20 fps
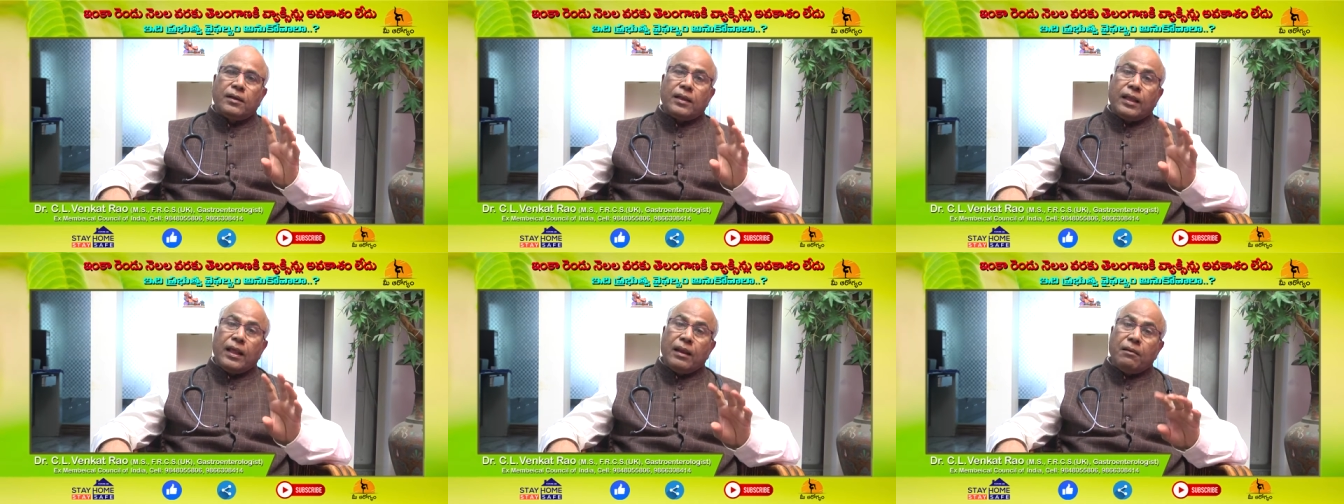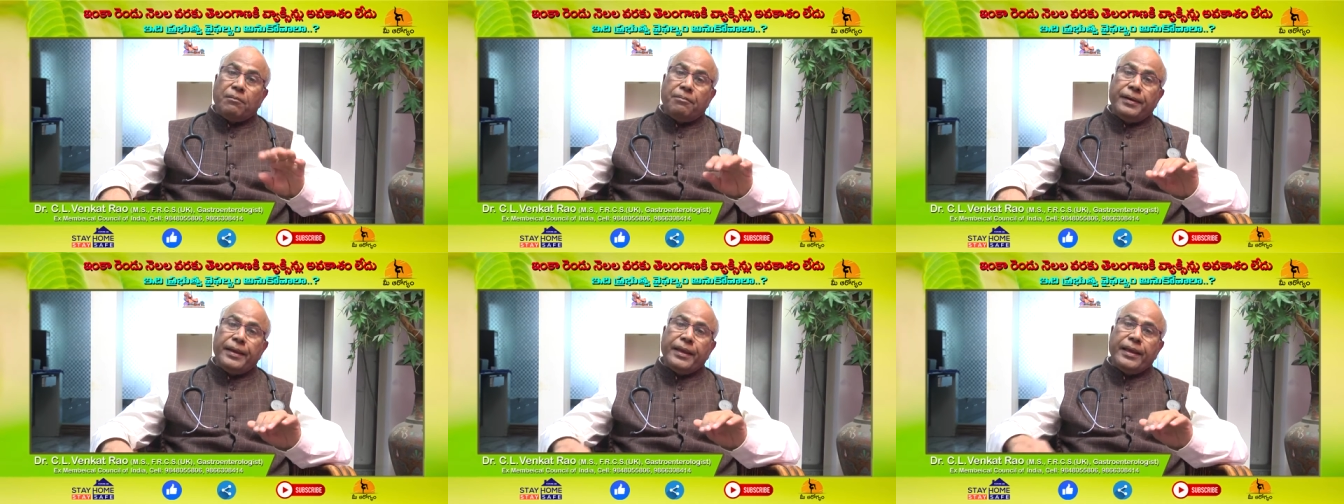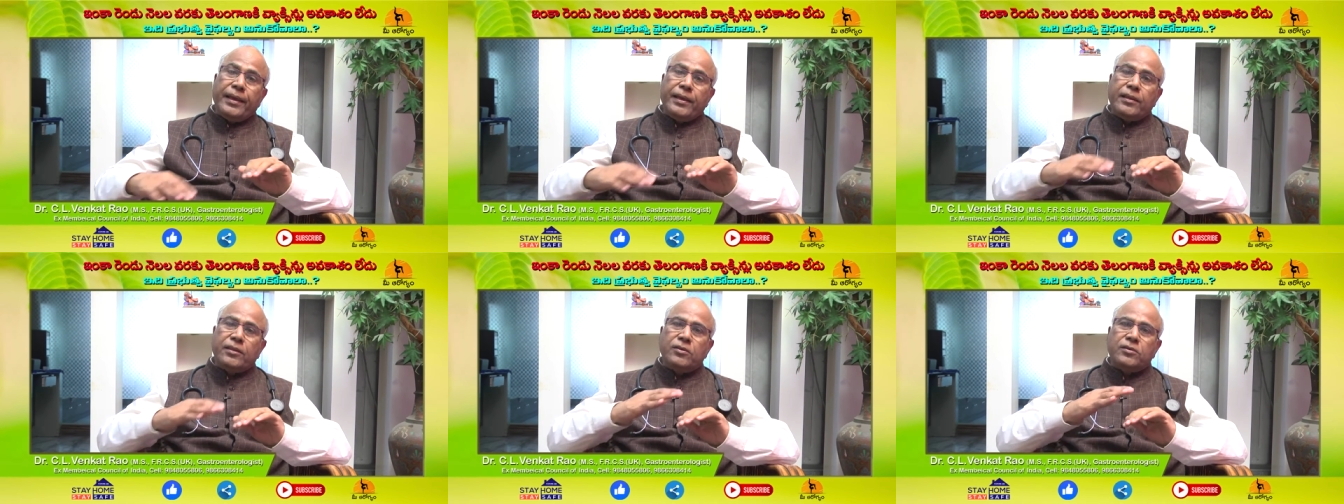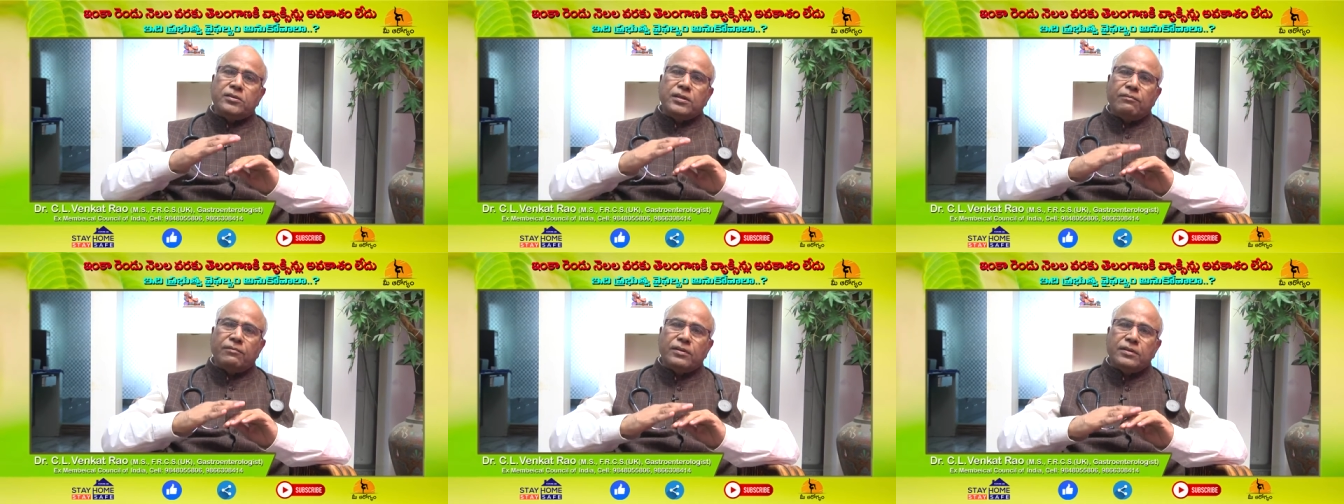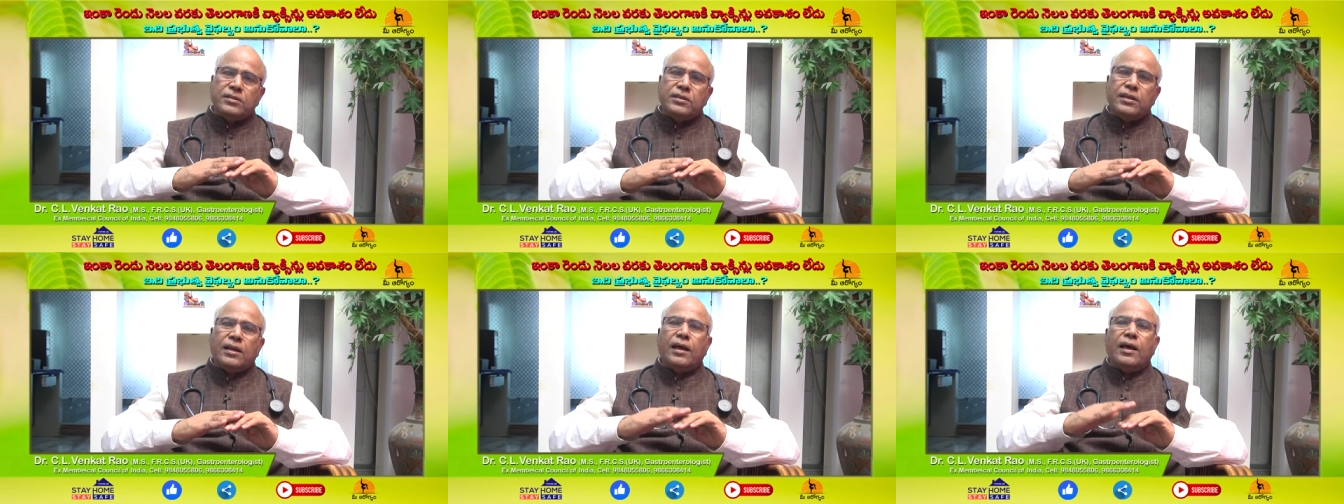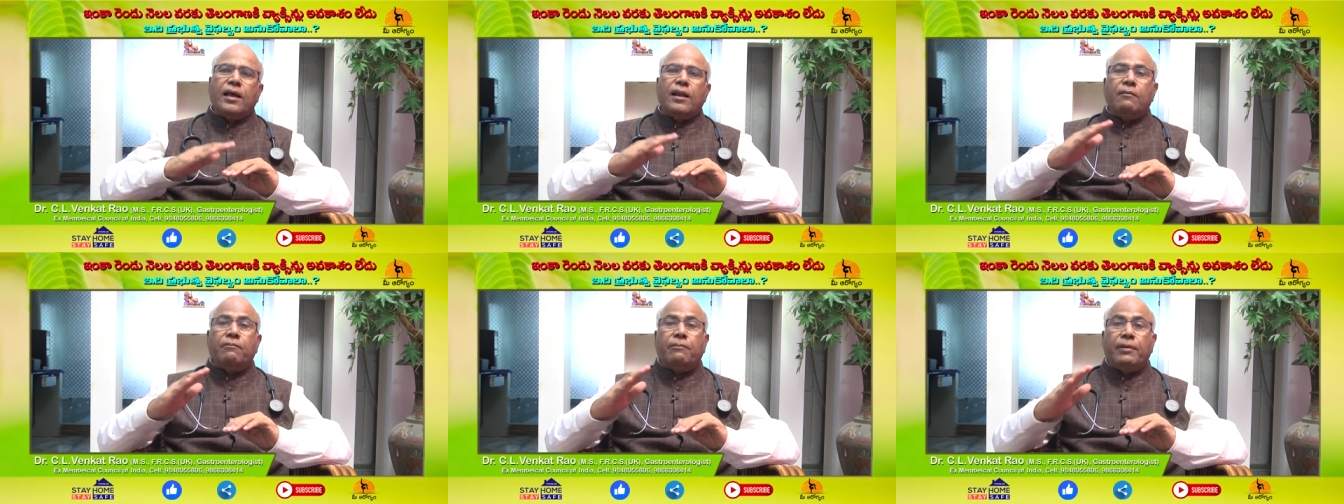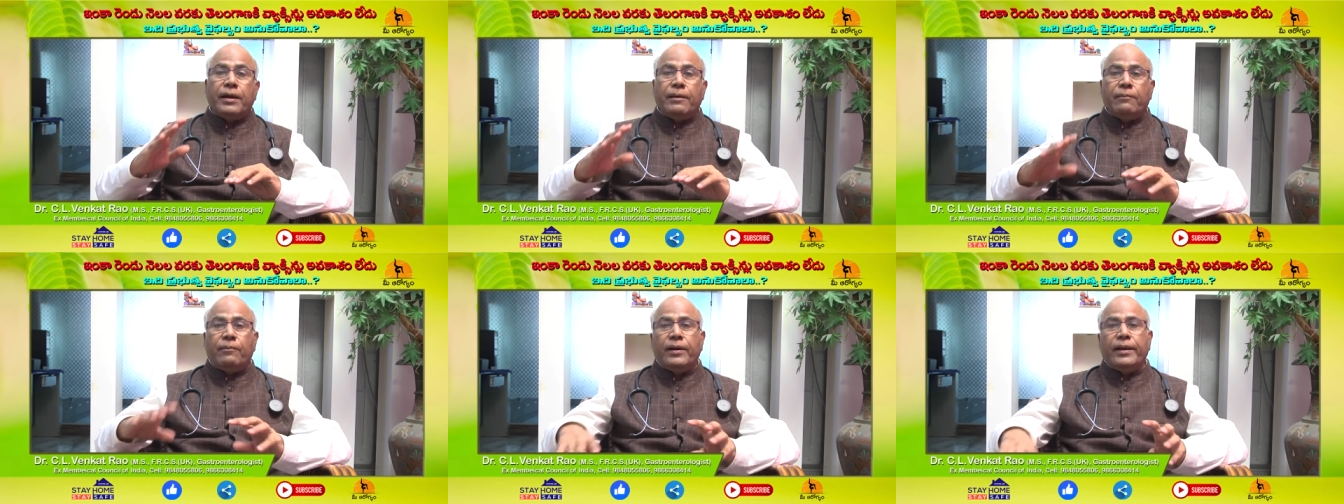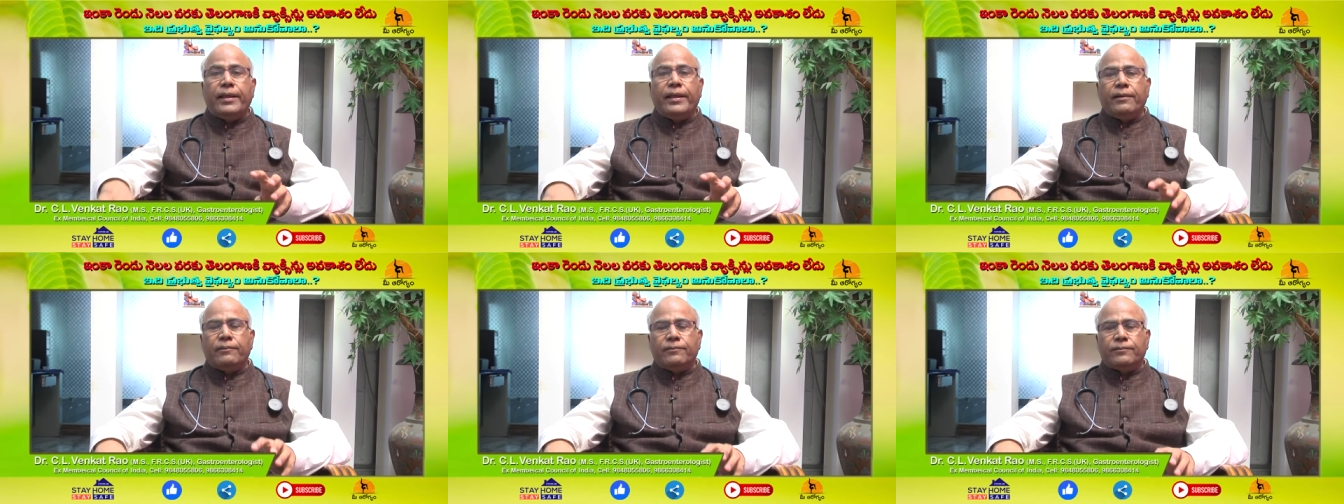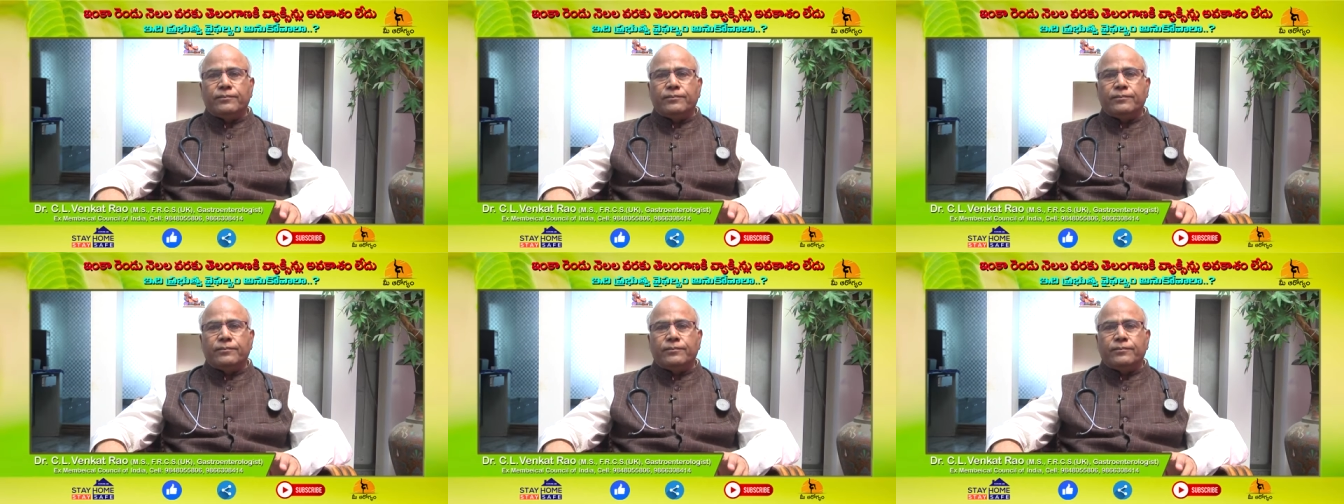నలభై ఐదు సంవత్సరాల పైబడి